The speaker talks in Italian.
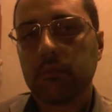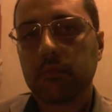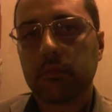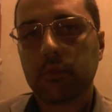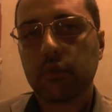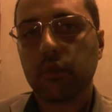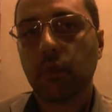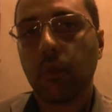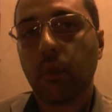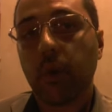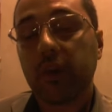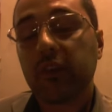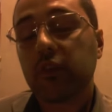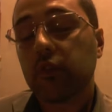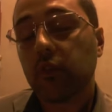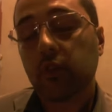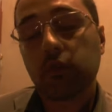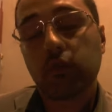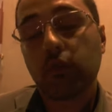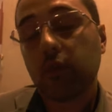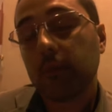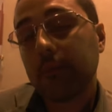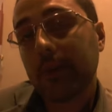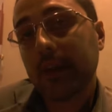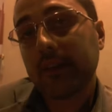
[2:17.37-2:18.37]
su questo
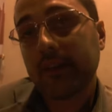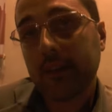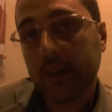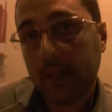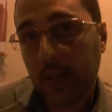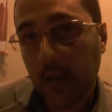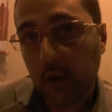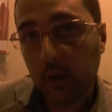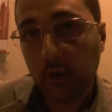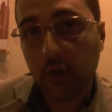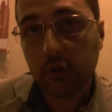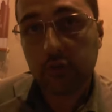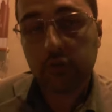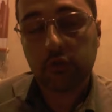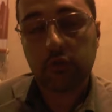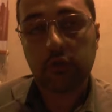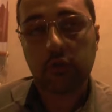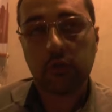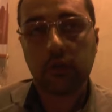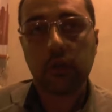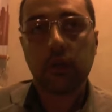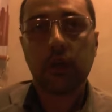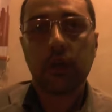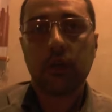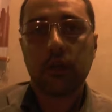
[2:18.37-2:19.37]
sul mese di
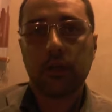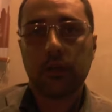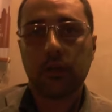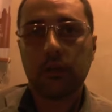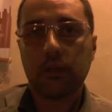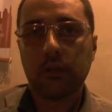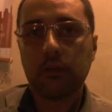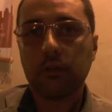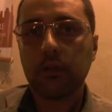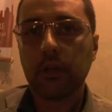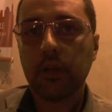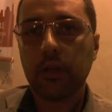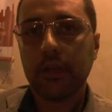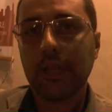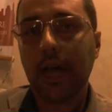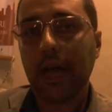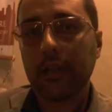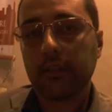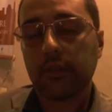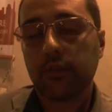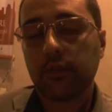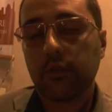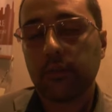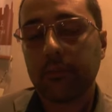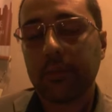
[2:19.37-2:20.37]
agosto, eh, i
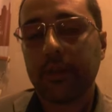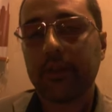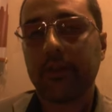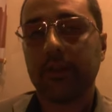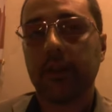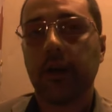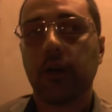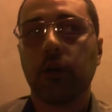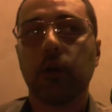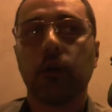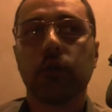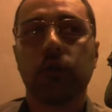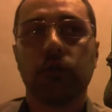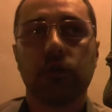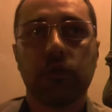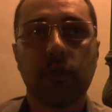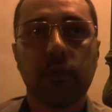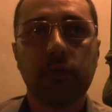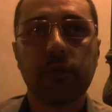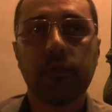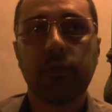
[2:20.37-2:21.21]
dati sul mese di agosto.